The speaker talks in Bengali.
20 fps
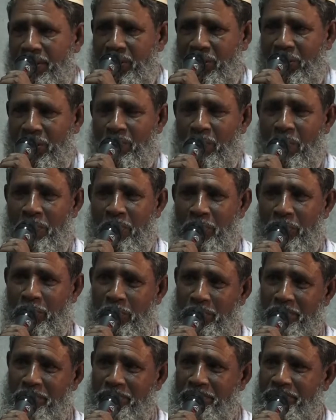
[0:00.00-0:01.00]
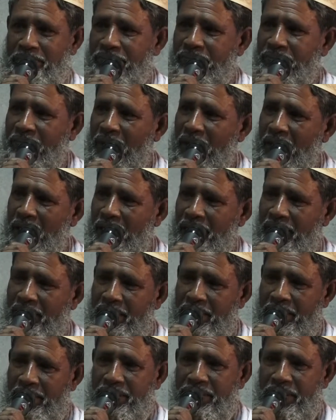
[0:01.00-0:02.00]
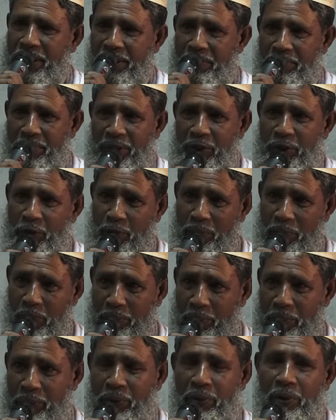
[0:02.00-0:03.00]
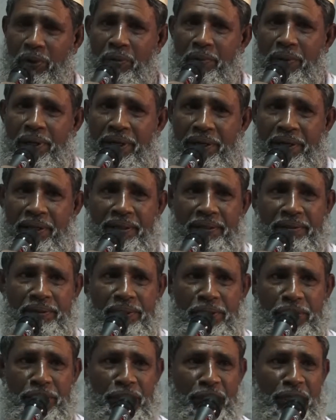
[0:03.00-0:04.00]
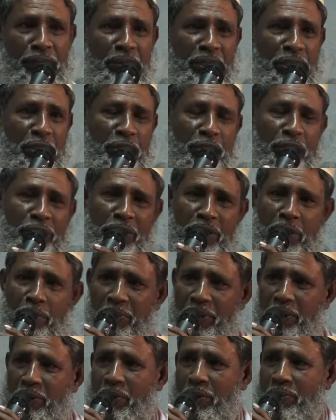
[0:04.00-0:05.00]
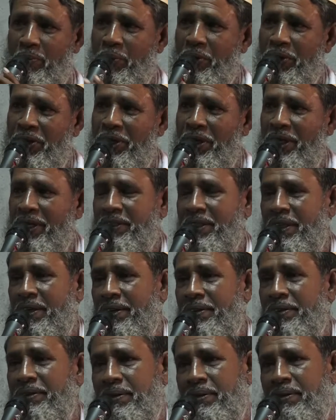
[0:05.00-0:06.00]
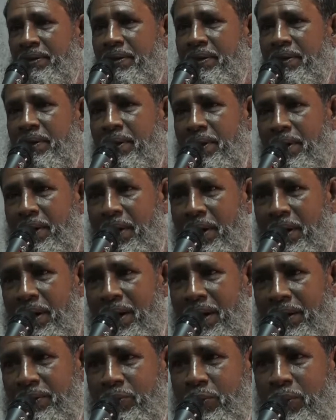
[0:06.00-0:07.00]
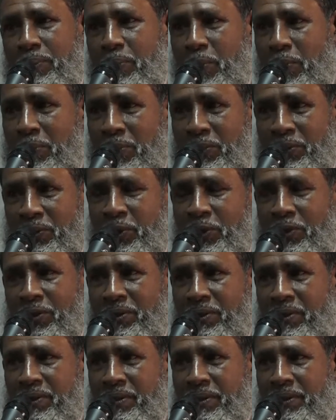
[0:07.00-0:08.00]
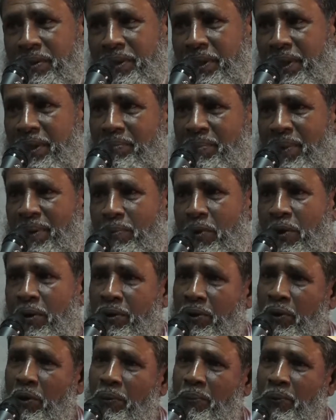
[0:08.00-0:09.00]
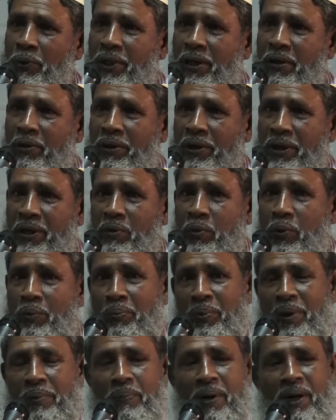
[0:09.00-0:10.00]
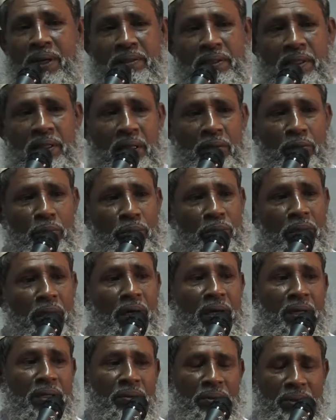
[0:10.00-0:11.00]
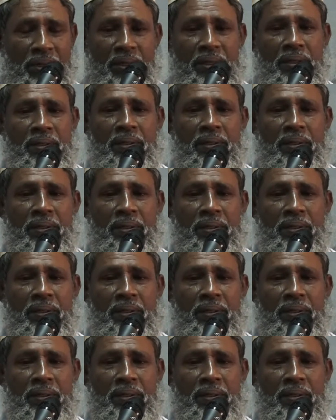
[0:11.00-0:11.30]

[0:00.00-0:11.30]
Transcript: সর্বপ্রথম সেই বিশ্বপ্রভুর দরবারে নিবিষ্ট নিরপেক্ষ মন নিয়ে জানাই আত্মপ্রবঞ্চক কিংবা ভণ্ড প্রতারকের কুম্ভি পাত থেকে উদ্ধার করে